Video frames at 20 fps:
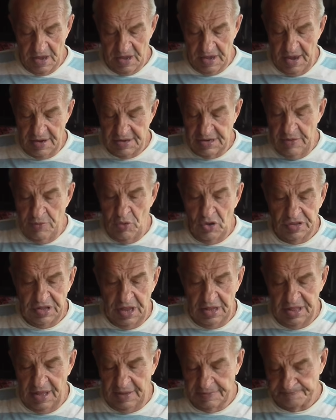Если вот
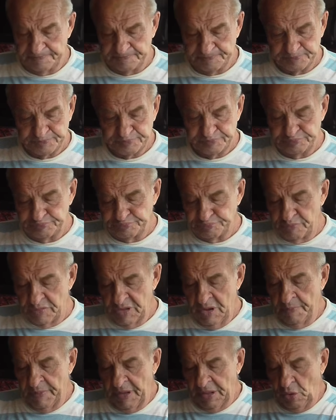это
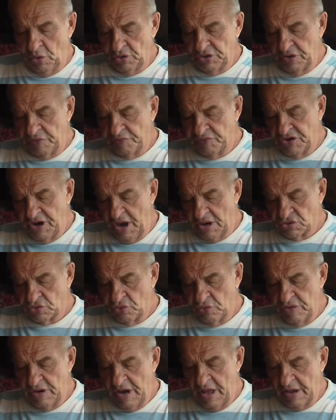положить в
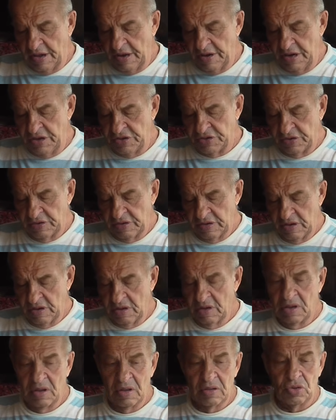чашку и накрыть,
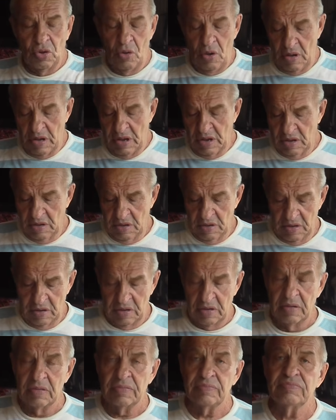то
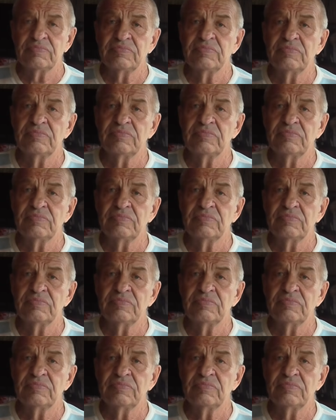э,